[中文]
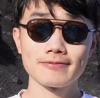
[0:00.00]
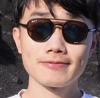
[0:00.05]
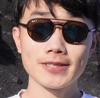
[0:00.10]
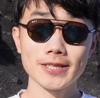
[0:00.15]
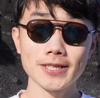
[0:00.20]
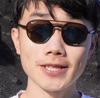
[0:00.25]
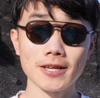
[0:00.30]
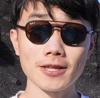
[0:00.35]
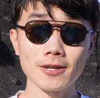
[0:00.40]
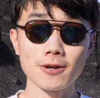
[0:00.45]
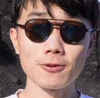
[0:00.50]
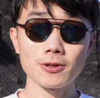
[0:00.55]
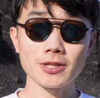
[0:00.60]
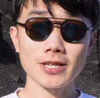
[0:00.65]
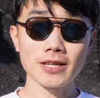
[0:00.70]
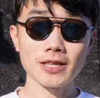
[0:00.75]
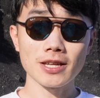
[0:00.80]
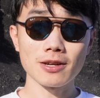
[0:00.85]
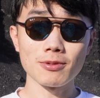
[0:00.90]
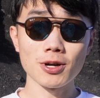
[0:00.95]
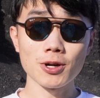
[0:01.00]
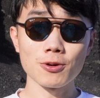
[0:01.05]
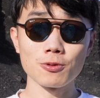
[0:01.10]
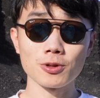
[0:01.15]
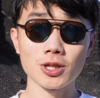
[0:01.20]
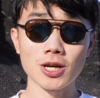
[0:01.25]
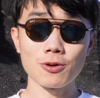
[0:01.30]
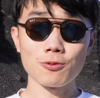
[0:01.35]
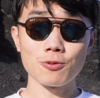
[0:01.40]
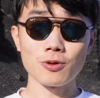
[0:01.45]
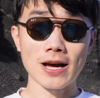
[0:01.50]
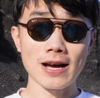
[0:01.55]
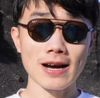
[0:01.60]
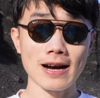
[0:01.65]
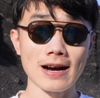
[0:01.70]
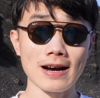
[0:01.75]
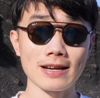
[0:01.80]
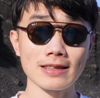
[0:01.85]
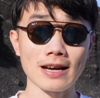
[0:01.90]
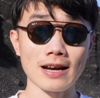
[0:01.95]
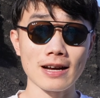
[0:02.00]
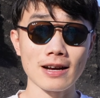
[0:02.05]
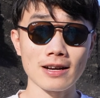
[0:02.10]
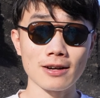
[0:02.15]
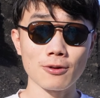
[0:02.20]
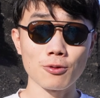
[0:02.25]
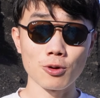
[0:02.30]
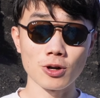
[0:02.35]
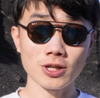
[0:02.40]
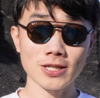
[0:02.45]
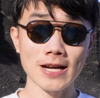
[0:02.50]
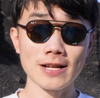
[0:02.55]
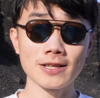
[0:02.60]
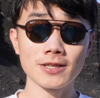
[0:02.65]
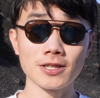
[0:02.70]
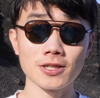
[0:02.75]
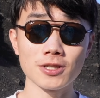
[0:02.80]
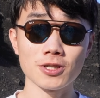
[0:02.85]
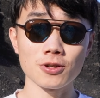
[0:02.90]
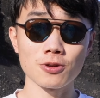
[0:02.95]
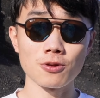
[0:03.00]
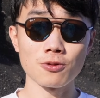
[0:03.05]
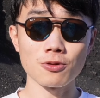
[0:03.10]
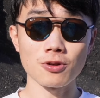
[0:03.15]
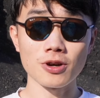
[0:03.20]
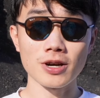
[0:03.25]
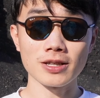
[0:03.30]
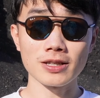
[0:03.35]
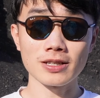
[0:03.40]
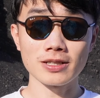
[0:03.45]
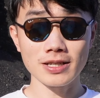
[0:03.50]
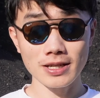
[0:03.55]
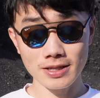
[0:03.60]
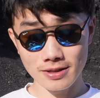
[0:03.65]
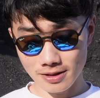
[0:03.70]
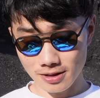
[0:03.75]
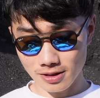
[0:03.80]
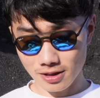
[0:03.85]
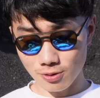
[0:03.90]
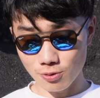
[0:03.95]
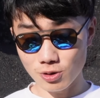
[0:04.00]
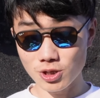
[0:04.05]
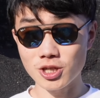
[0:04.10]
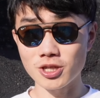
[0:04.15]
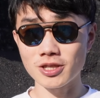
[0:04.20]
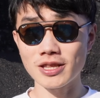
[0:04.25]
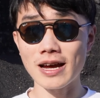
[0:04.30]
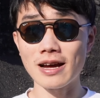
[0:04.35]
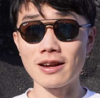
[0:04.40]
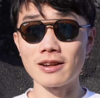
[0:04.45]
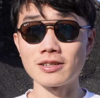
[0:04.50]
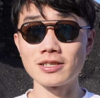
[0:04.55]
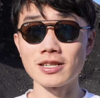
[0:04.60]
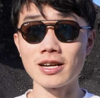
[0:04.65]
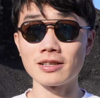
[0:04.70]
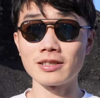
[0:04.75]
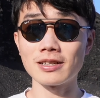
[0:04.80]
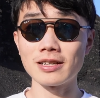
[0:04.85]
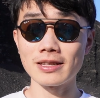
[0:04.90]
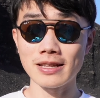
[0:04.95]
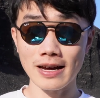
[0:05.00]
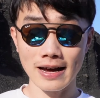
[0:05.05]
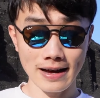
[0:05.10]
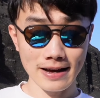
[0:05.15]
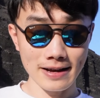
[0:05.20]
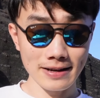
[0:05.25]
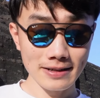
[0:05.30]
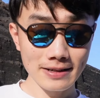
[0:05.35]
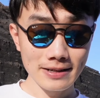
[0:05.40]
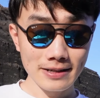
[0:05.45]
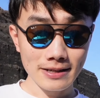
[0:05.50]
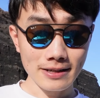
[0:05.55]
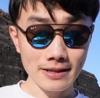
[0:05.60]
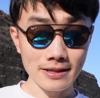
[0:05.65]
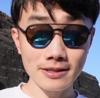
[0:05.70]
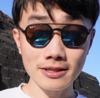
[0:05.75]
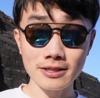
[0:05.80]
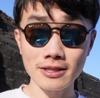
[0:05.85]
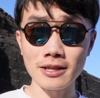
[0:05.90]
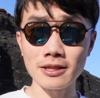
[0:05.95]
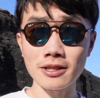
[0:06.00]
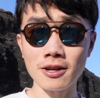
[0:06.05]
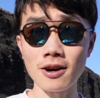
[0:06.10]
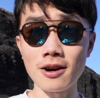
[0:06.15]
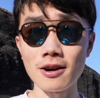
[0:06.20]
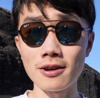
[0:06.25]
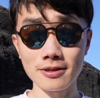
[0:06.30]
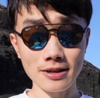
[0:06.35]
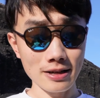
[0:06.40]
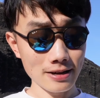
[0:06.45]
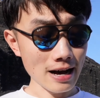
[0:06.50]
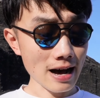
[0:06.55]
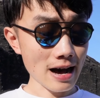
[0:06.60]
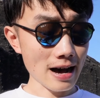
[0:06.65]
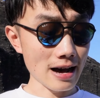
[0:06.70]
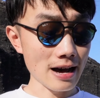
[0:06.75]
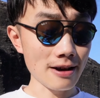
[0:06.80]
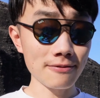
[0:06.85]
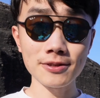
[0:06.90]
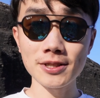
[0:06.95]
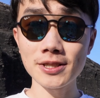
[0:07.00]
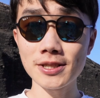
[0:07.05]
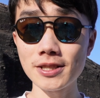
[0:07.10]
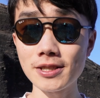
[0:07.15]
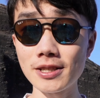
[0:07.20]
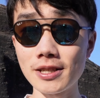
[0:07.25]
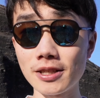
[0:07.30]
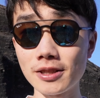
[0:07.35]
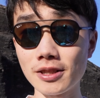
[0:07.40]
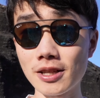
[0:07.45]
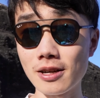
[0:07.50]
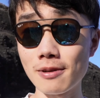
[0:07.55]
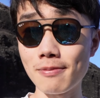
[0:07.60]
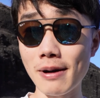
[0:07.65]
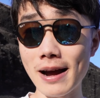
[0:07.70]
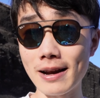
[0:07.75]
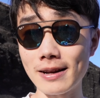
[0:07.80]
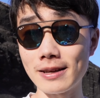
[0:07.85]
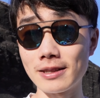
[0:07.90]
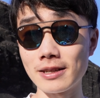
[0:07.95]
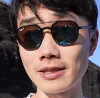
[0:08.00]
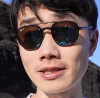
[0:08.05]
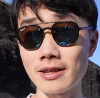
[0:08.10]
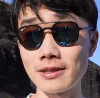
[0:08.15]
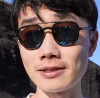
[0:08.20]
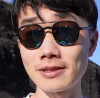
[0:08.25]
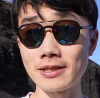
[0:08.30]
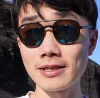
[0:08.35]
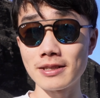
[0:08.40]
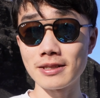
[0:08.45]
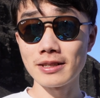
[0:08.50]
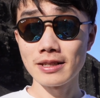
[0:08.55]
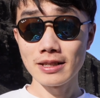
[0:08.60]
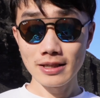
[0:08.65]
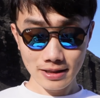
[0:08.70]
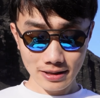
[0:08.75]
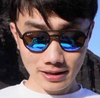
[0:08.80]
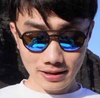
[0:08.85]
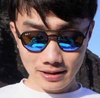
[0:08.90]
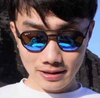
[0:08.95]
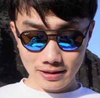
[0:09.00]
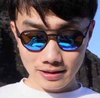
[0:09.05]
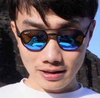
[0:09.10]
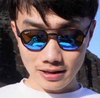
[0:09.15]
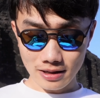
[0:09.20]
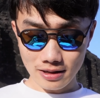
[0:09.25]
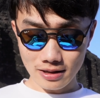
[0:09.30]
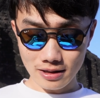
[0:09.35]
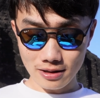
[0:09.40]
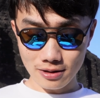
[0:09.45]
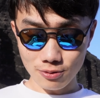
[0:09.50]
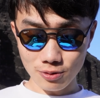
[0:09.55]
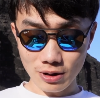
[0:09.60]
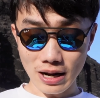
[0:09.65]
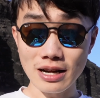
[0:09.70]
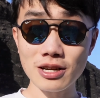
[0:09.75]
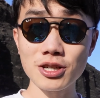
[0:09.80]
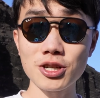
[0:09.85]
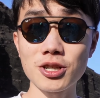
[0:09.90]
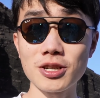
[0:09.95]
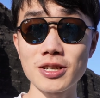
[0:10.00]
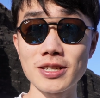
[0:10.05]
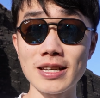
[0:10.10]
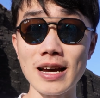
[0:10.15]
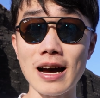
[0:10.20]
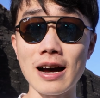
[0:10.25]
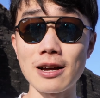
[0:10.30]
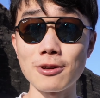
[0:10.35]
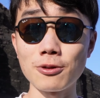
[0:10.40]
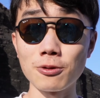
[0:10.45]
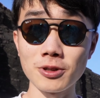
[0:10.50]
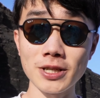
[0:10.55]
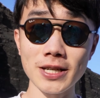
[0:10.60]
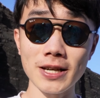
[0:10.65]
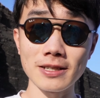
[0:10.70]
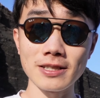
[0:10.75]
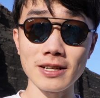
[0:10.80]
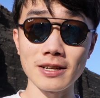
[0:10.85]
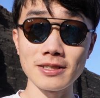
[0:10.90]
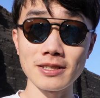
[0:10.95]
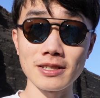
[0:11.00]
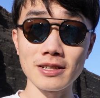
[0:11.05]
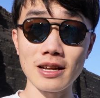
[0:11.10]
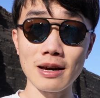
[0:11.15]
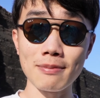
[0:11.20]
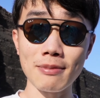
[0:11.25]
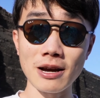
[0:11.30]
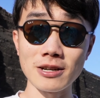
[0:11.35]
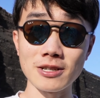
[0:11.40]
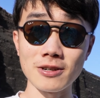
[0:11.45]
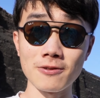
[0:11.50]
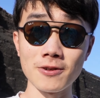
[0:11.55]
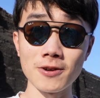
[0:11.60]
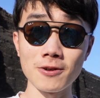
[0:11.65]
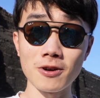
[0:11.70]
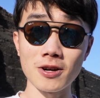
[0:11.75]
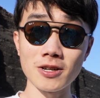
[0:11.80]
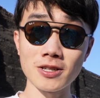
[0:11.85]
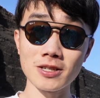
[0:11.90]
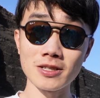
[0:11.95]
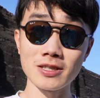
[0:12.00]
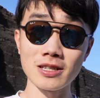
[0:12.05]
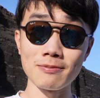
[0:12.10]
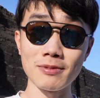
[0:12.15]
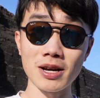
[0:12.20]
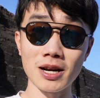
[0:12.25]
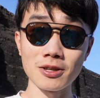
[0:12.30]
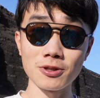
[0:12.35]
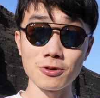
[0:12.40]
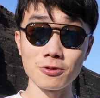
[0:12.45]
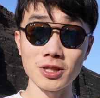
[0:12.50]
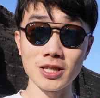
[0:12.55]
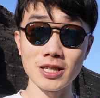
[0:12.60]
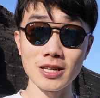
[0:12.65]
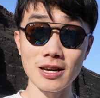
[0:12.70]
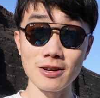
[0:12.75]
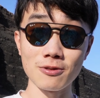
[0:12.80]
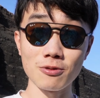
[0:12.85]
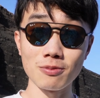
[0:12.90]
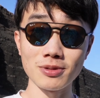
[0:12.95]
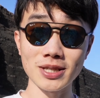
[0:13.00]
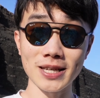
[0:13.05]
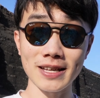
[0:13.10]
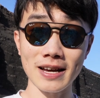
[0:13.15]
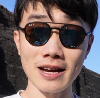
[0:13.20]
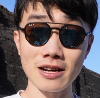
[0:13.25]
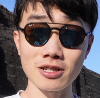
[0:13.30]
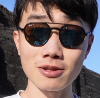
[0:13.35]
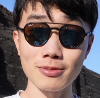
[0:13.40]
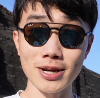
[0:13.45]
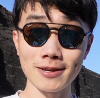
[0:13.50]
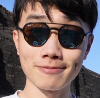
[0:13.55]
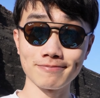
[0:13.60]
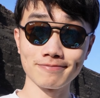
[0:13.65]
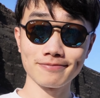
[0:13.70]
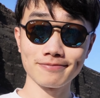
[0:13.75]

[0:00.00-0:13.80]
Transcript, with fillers: 今天呢，我在内蒙古的乌兰哈达火山地质公园。那这一次呢，我只带了这样的一台 Instant c o m RF70 的拍立得相机。那我来试一下，用这个相机来拍摄风光是怎么样一种体验？我们现在开始吧。